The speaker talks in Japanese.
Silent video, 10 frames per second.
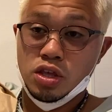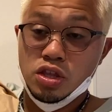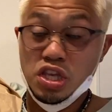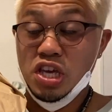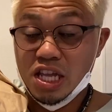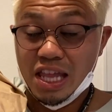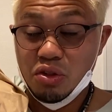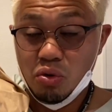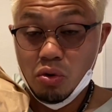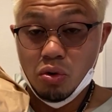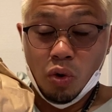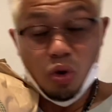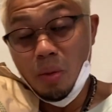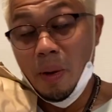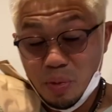新潟のお
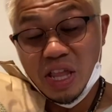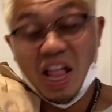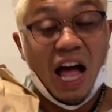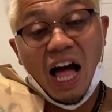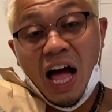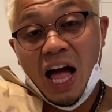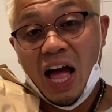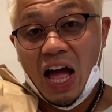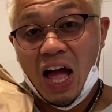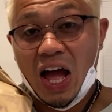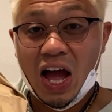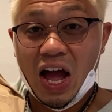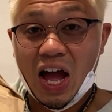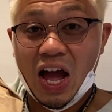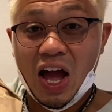米もらったあ
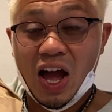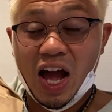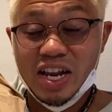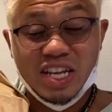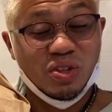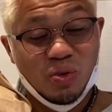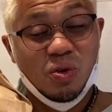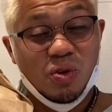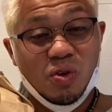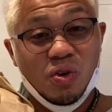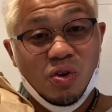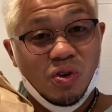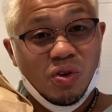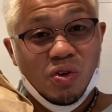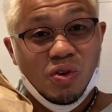りがとう
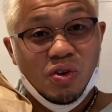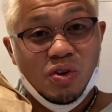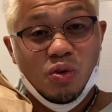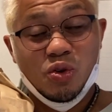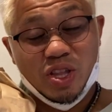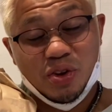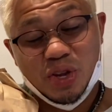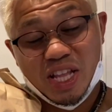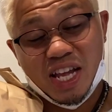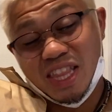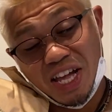送ってくれた方